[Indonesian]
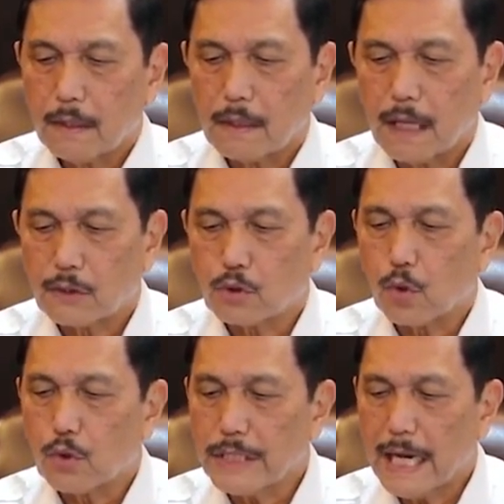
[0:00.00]
dan
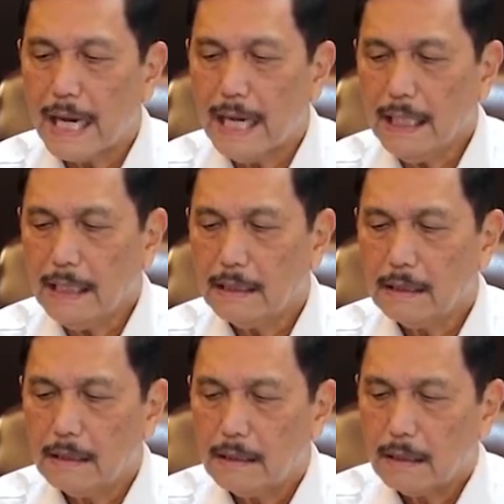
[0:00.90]
seterusnya
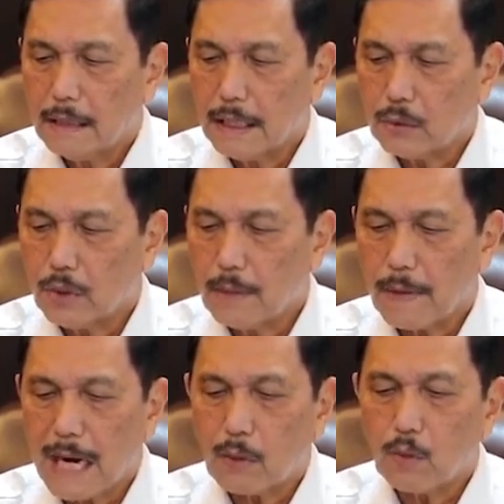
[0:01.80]
itu
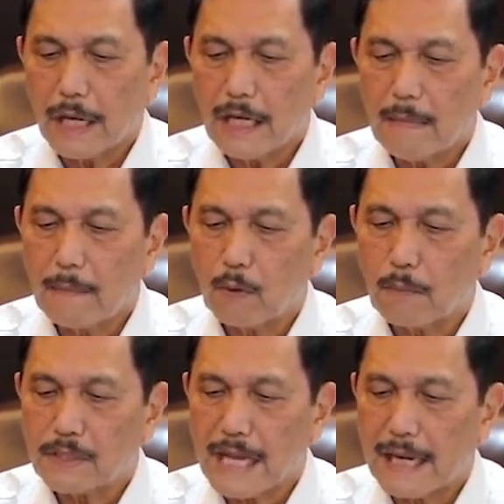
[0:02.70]
diperlakukan 50%
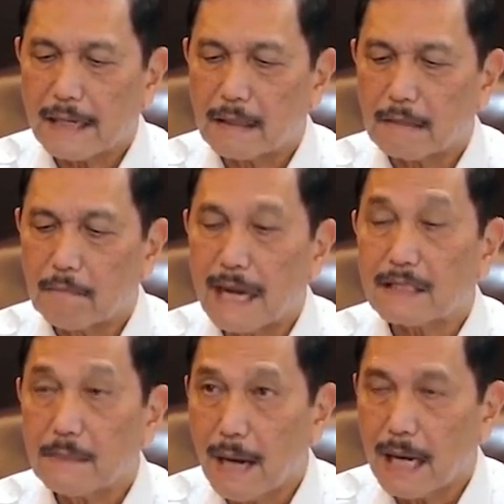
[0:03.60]
persen
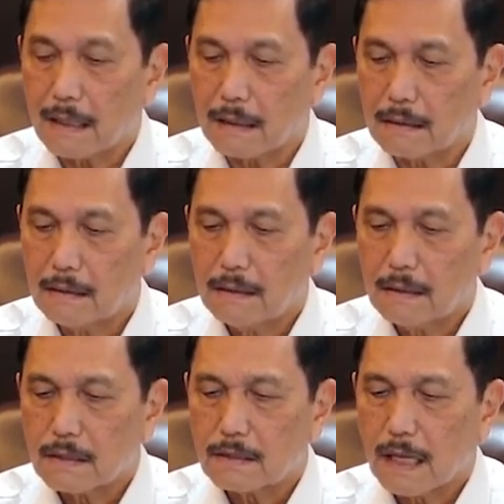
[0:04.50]
maksimal
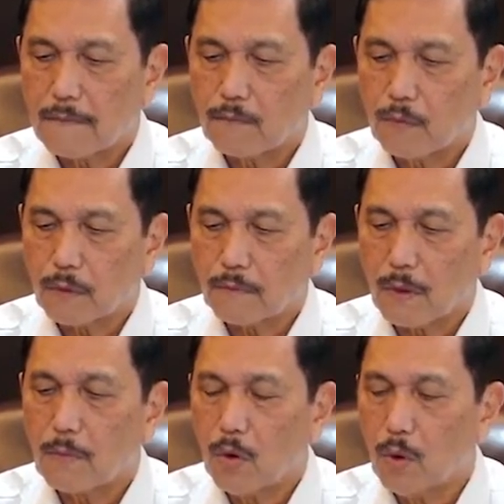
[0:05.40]
staff work
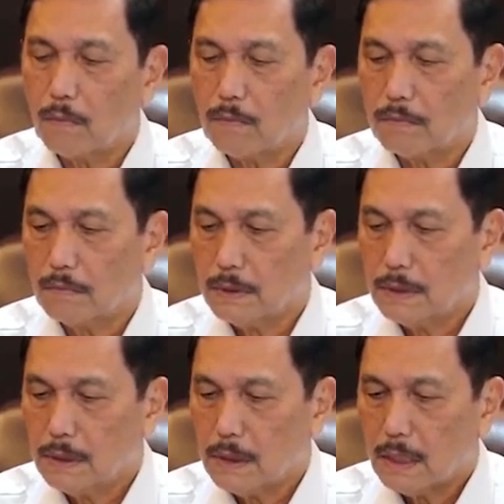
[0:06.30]
from home
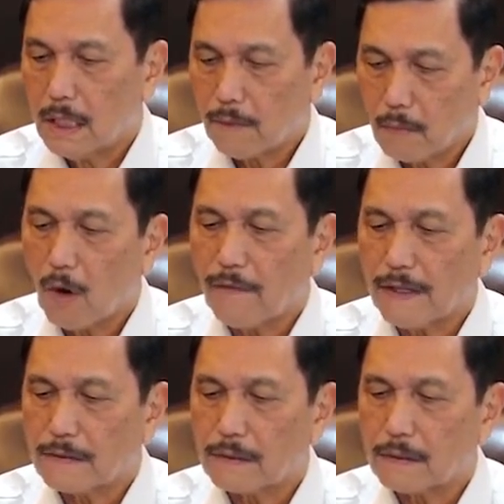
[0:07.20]
eh, from
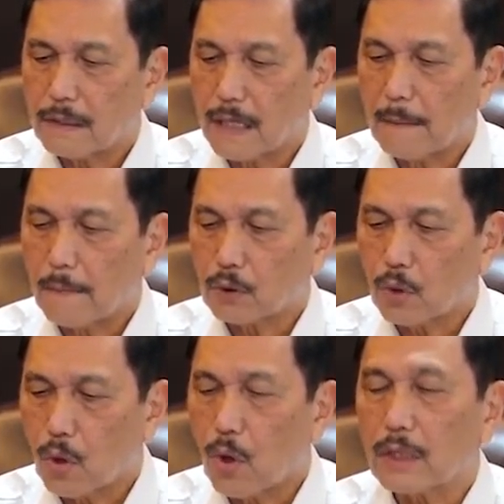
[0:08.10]
office dengan
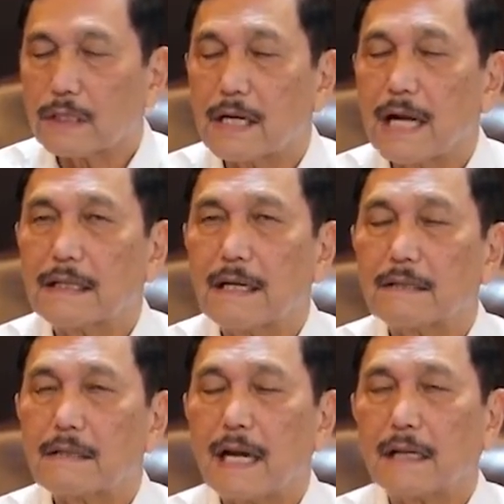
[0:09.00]
protokol kesehatan yang
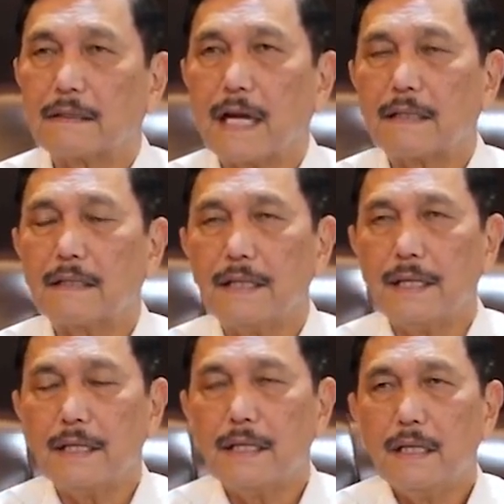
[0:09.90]
sangat ketat.
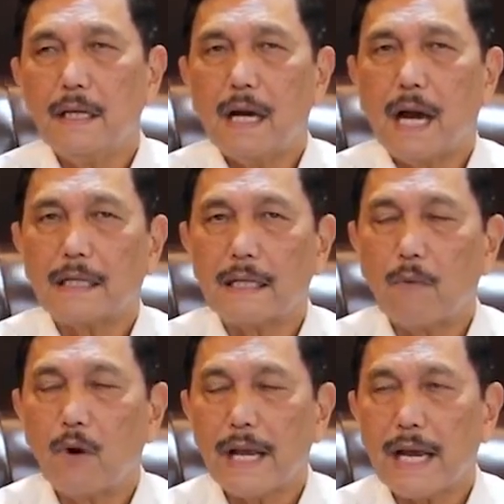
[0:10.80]
Jadi hanya
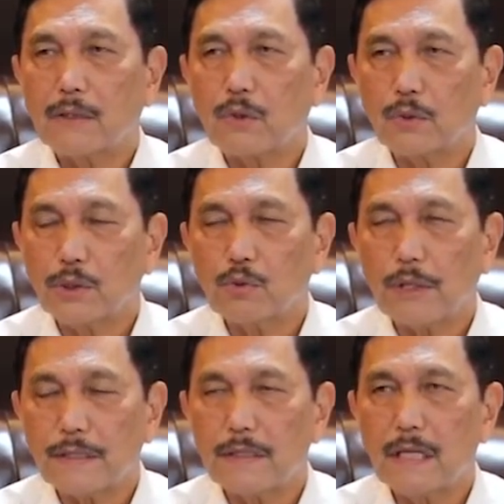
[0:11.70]
boleh kantor itu
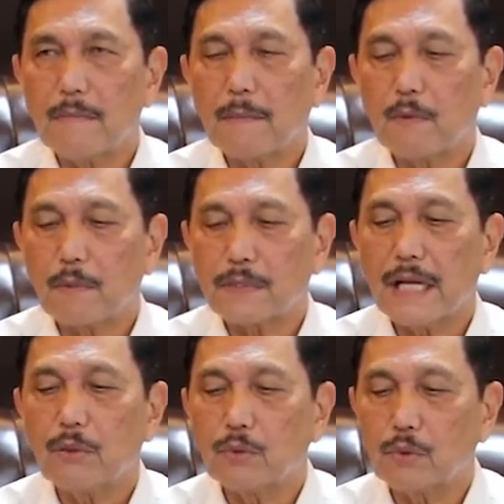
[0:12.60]
terisi
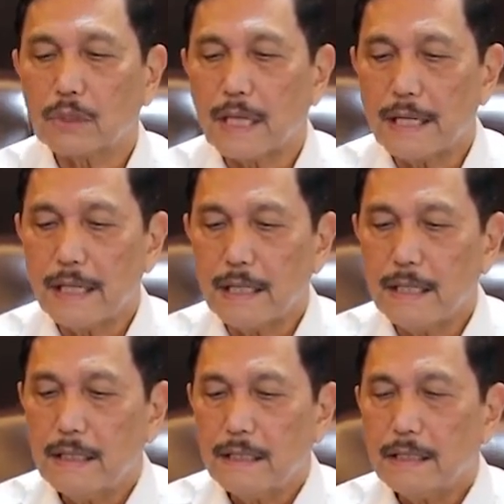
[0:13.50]
50% untuk tadi
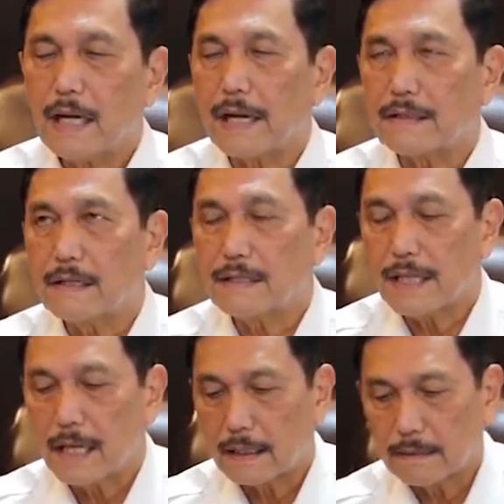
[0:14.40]
yang
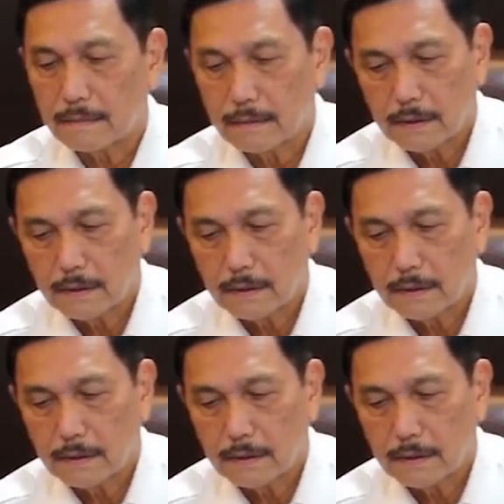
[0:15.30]
esensial.